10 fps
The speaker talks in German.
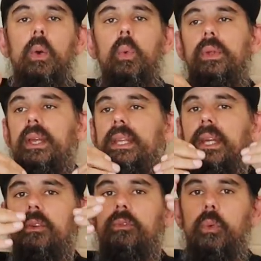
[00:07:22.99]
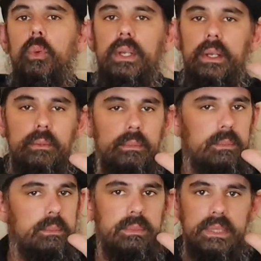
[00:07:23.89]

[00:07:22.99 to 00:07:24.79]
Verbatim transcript: oder irgendwo ähm,